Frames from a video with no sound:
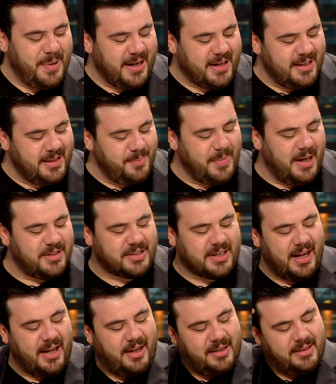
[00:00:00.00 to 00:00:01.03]
bakalım
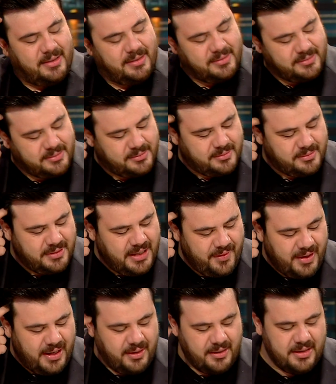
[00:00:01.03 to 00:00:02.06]
başka ne
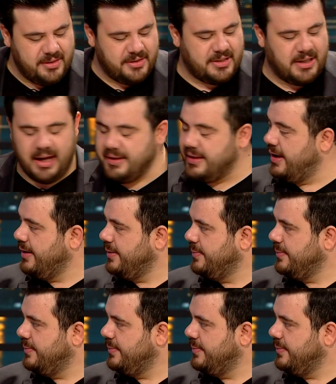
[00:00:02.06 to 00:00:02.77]
var linçlerde?